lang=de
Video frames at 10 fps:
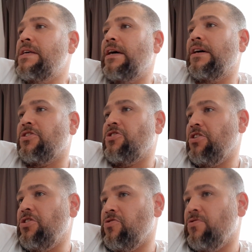Ja,
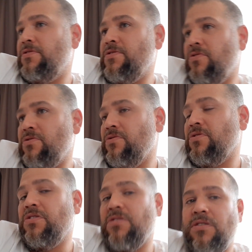schickt die Schlüssel zurück und
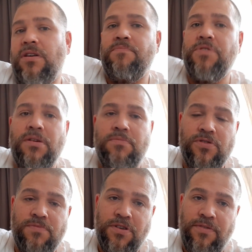kriegt dann einen
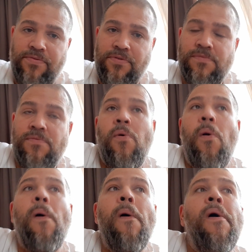bitterbösen Brief,
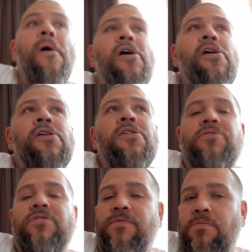
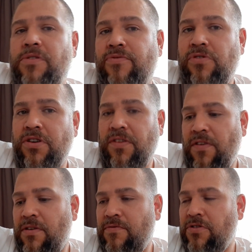dass man mich vor Gericht
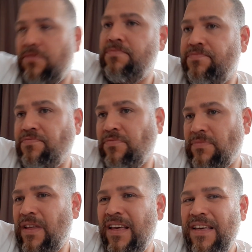zerren will,
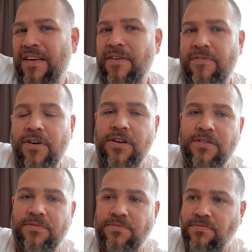
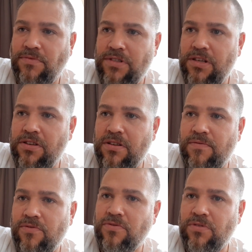weil ich in
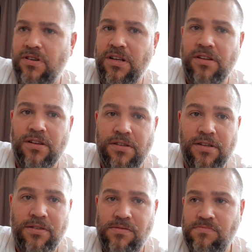der Wohnung randaliert
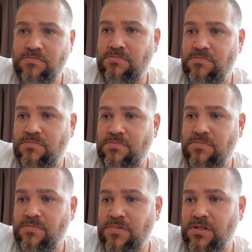hätte.
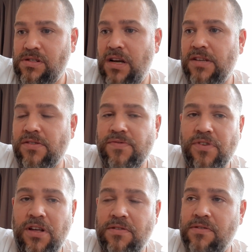Also es
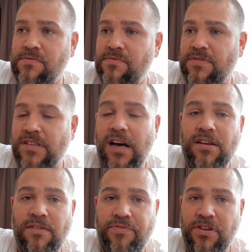werden
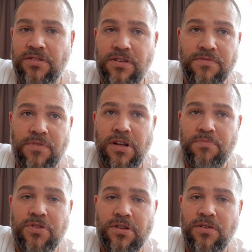Sachen gefehlt. Also man
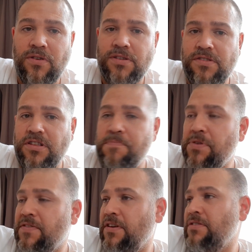hat mich dann auch als Dieb
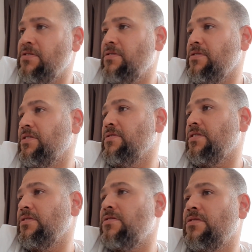bezeichnet. Ich hätte
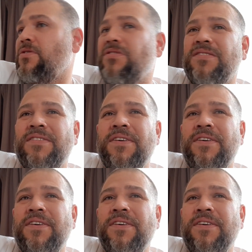Sachen geklaut.